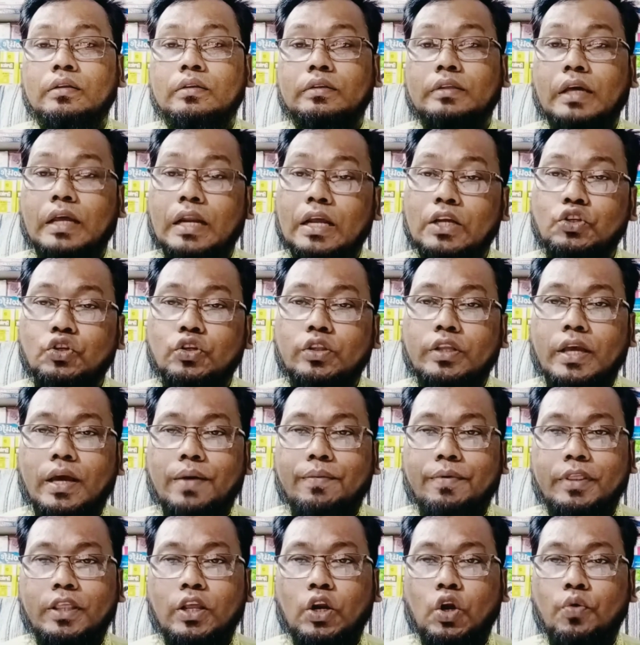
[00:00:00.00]
তারা যদি
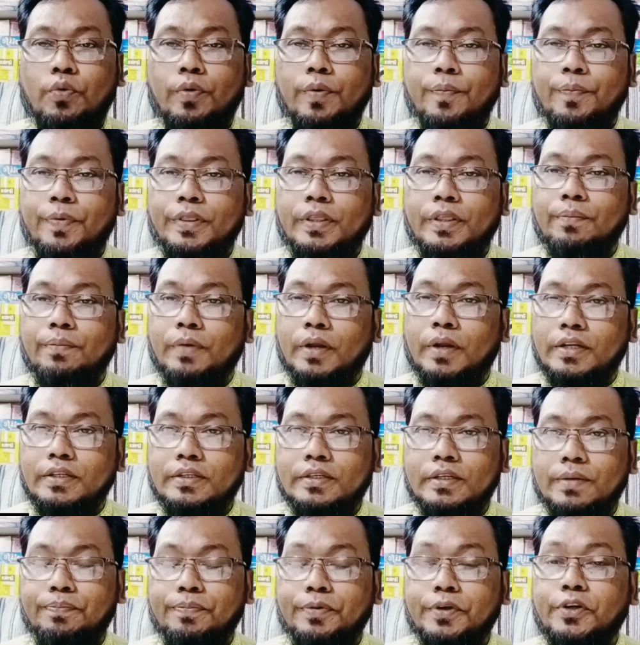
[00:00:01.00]
আমাদের হোমিওপ্যাথিক
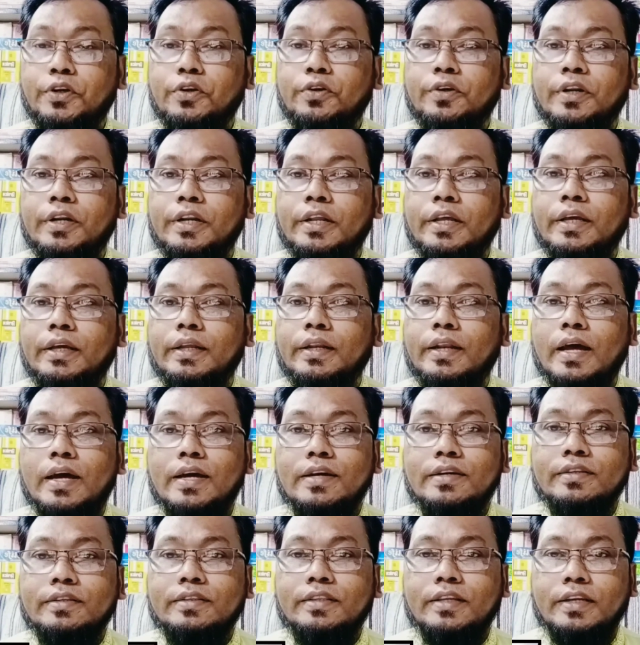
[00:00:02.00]
মেডিসিন পিটোটেরি
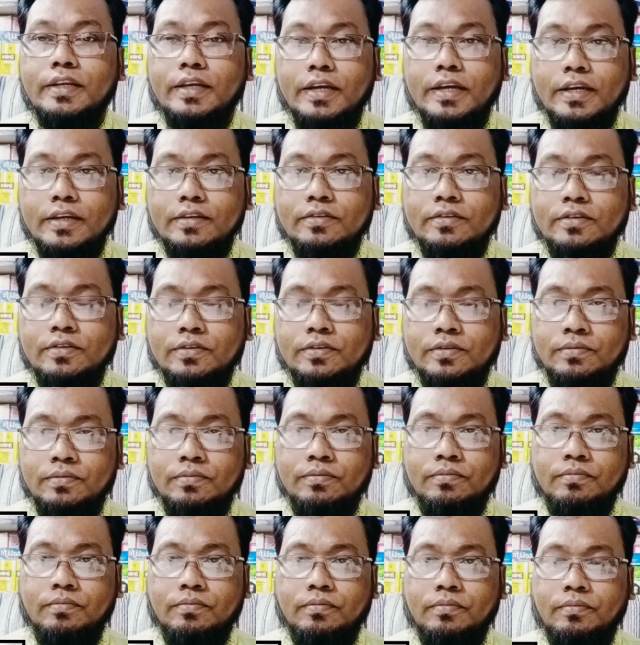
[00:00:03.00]
গ্লান্ড থ্রি এক্স
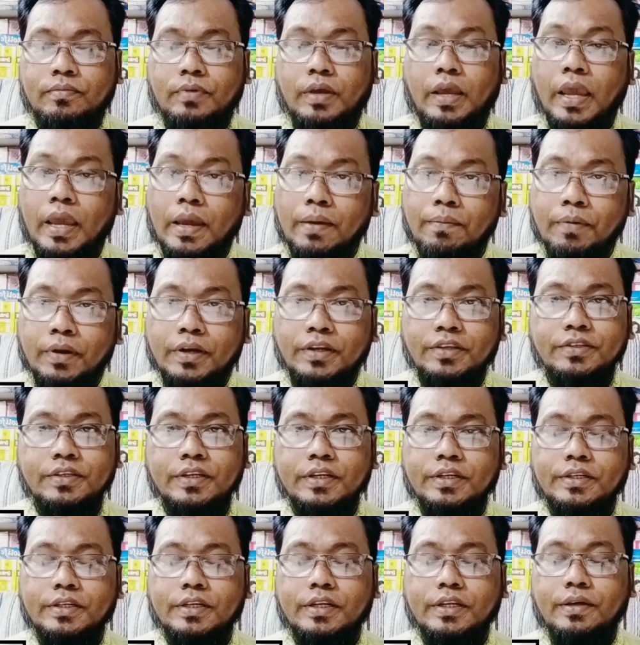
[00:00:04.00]
এই
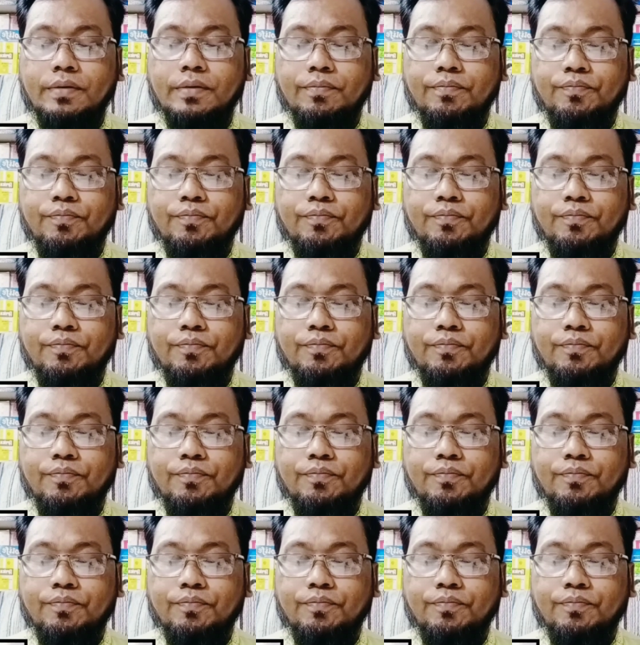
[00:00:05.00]
মেডিসিনটি